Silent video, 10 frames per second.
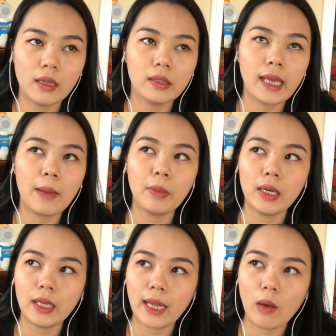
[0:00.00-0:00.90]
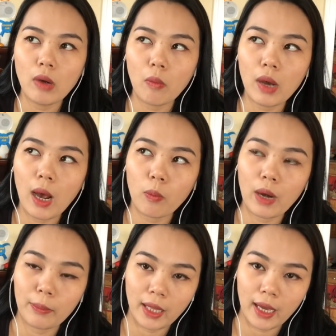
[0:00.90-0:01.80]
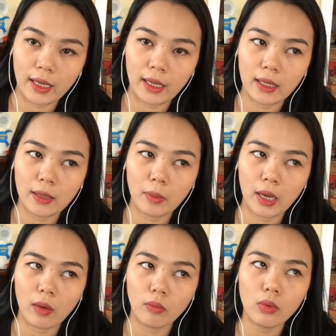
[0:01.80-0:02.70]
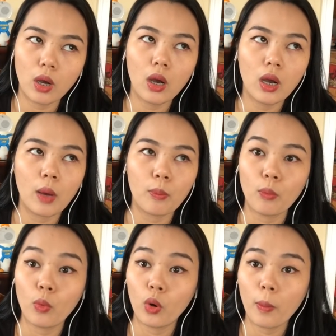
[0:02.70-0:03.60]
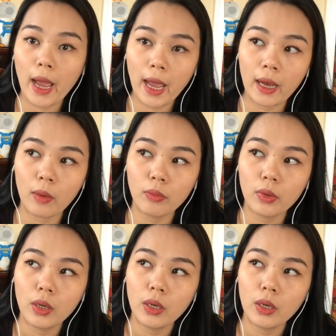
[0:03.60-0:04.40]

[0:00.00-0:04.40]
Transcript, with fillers: cha mình thì ổng không có học làm thầy, nhưng mà ổng có học Bùa Lô Ban, ổng